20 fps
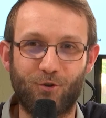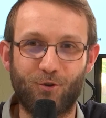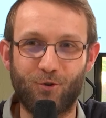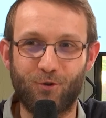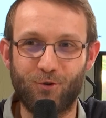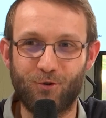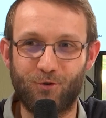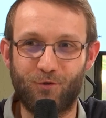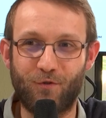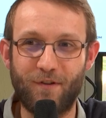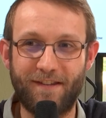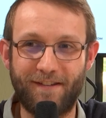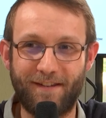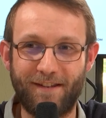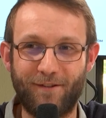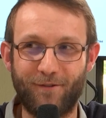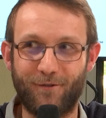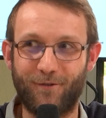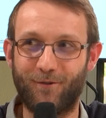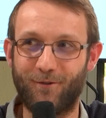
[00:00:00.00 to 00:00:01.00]
je, vais
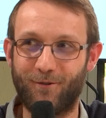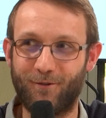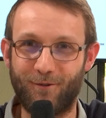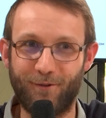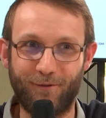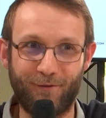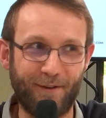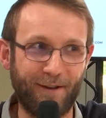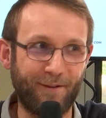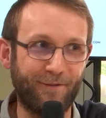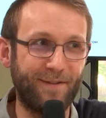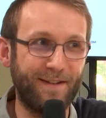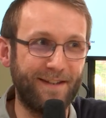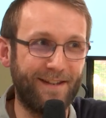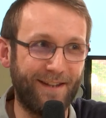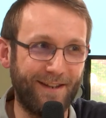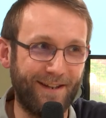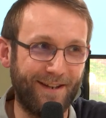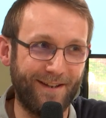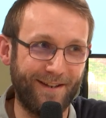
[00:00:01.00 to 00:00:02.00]
essayer de, faire
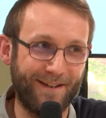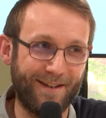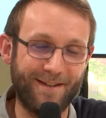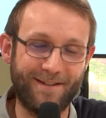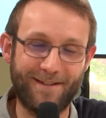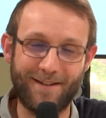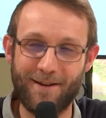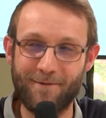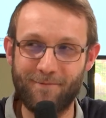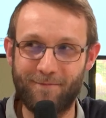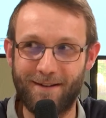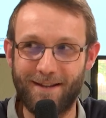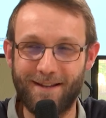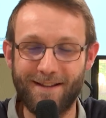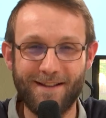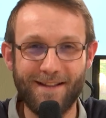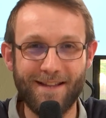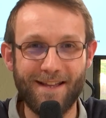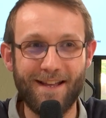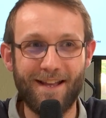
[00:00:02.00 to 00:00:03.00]
vite et, simple.
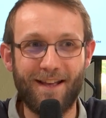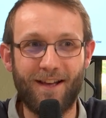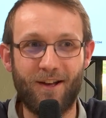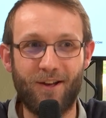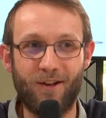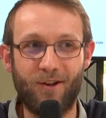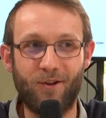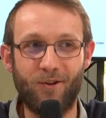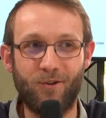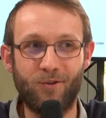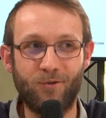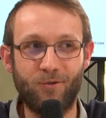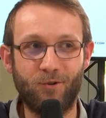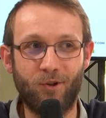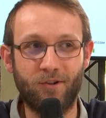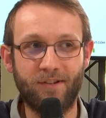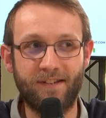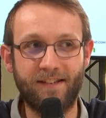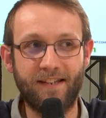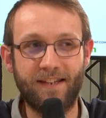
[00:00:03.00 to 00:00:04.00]
Euh,
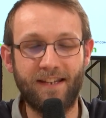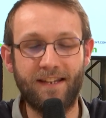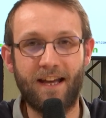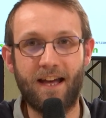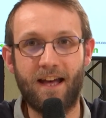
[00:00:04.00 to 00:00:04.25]
non, c'est